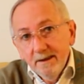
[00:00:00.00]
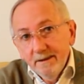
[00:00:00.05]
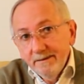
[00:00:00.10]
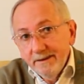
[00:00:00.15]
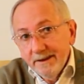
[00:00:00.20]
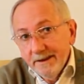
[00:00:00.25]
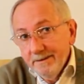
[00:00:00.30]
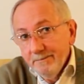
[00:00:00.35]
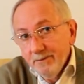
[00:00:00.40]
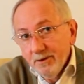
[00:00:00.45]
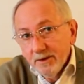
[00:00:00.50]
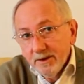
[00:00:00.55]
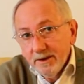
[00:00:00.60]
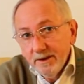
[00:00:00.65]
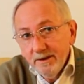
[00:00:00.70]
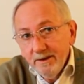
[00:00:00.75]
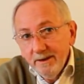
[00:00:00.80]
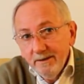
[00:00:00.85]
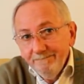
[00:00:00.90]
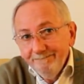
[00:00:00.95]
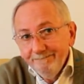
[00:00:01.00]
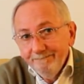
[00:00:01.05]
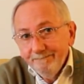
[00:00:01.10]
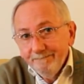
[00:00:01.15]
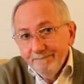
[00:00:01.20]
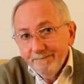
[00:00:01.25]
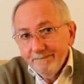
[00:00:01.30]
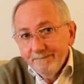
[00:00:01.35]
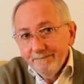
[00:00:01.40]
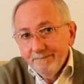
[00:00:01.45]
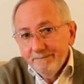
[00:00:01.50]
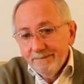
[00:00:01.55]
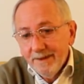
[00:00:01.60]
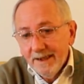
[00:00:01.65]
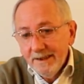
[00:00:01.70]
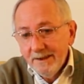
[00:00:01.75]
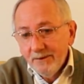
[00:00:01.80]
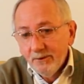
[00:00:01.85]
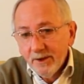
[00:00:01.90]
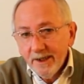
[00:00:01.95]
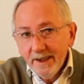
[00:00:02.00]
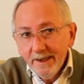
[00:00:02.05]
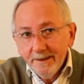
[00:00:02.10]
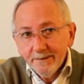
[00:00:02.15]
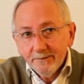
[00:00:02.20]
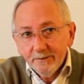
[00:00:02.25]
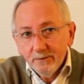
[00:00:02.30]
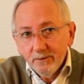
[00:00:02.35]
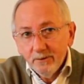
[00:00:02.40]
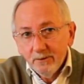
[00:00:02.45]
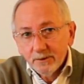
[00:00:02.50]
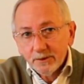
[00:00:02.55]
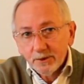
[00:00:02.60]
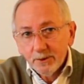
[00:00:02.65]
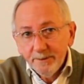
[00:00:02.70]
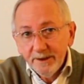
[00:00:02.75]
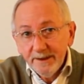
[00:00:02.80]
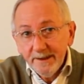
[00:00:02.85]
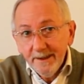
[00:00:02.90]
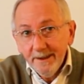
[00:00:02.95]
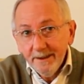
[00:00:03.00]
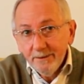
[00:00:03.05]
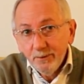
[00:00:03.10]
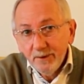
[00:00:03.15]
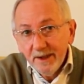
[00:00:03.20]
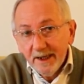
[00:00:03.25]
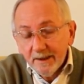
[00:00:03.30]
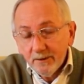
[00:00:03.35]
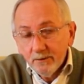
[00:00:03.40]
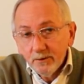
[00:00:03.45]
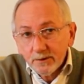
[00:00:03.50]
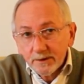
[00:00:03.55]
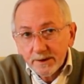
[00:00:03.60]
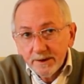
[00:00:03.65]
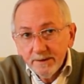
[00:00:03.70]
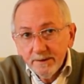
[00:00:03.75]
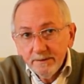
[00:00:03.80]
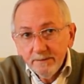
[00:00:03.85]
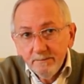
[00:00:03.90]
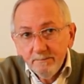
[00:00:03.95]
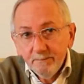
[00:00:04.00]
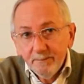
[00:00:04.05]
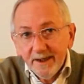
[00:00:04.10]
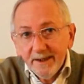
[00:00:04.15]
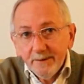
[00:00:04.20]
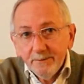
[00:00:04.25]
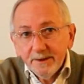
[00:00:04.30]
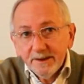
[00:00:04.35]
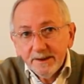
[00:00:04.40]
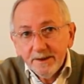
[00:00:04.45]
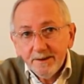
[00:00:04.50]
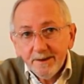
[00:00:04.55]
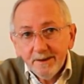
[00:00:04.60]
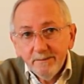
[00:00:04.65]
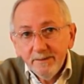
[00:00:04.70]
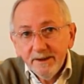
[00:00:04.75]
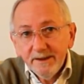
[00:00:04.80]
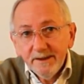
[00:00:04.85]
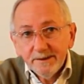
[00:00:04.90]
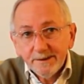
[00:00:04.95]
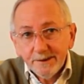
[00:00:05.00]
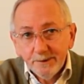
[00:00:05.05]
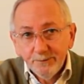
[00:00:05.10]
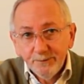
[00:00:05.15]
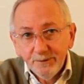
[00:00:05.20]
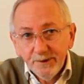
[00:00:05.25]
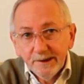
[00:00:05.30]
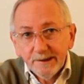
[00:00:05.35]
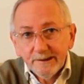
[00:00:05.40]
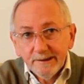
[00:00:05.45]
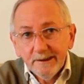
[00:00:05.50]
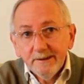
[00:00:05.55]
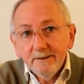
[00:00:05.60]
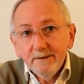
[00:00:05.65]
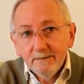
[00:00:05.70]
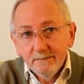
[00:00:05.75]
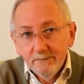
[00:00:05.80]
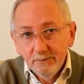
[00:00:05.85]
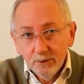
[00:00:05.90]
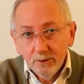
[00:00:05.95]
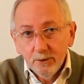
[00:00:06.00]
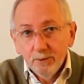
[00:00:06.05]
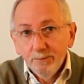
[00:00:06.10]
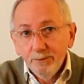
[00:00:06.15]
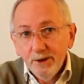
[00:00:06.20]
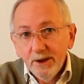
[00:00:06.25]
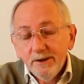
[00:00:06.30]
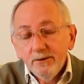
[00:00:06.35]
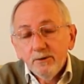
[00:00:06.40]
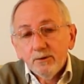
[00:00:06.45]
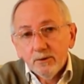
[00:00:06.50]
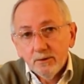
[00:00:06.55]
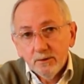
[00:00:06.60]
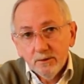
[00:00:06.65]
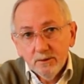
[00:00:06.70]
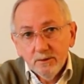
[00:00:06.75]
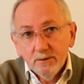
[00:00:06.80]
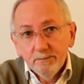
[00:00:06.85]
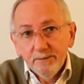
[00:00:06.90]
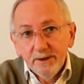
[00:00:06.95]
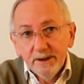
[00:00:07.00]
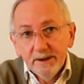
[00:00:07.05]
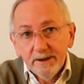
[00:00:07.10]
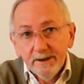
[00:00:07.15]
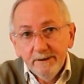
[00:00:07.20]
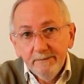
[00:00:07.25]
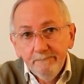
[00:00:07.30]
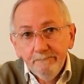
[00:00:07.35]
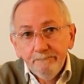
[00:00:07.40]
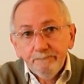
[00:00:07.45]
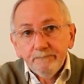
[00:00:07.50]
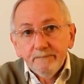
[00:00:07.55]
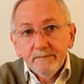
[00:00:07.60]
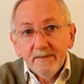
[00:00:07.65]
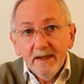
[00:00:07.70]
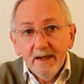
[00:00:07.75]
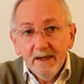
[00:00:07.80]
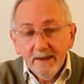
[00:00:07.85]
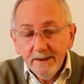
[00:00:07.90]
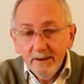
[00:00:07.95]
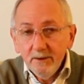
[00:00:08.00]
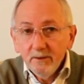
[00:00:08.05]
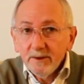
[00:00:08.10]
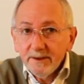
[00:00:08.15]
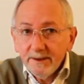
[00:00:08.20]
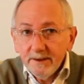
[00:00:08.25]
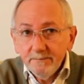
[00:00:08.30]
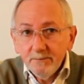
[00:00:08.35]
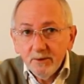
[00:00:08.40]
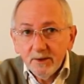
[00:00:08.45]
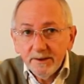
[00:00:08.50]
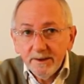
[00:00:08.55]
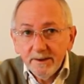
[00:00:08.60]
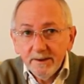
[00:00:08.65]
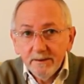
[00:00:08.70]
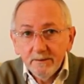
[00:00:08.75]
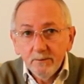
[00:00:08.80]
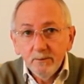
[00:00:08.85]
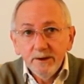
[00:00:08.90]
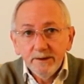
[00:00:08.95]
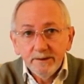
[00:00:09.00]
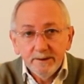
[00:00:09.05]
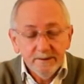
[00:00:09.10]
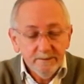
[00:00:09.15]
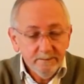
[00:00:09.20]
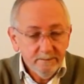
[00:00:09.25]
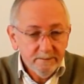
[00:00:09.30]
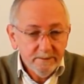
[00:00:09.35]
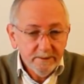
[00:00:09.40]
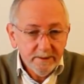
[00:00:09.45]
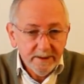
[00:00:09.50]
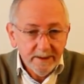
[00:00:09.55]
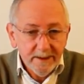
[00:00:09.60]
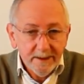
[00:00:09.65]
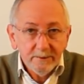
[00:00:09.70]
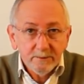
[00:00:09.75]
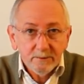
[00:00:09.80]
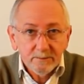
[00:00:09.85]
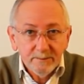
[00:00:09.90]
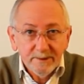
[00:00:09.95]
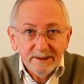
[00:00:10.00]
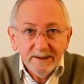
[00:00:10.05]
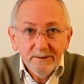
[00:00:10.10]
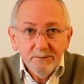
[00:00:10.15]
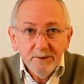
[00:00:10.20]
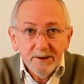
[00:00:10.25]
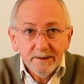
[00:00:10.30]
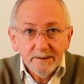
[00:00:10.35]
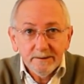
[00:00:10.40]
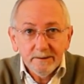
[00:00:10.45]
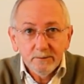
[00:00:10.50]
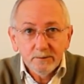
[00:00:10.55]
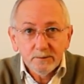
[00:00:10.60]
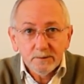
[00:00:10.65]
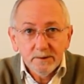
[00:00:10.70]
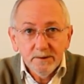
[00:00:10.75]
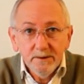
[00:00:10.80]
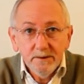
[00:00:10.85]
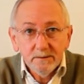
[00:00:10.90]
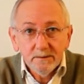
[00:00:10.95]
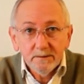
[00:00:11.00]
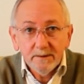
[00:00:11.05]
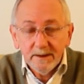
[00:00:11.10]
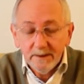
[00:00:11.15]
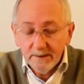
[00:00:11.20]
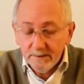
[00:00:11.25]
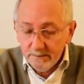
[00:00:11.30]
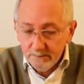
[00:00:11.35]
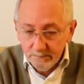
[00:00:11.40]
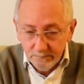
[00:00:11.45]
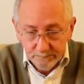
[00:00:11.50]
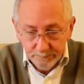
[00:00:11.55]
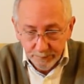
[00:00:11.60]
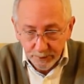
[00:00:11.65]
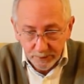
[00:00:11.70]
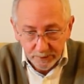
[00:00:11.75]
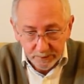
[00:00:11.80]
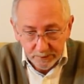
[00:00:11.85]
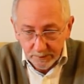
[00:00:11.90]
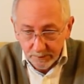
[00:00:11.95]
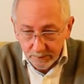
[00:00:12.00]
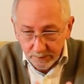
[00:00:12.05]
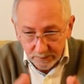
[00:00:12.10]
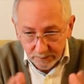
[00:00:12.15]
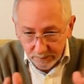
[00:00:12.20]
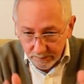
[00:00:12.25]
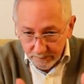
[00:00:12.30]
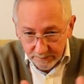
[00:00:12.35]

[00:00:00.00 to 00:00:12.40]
tenemos que valorar o sopesar algunas cosas para ver si realmente esa oferta nos conviene o no nos conviene. Aquí lo que tenemos que tener en cuenta, que la normativa de Estados Unidos, que es un poco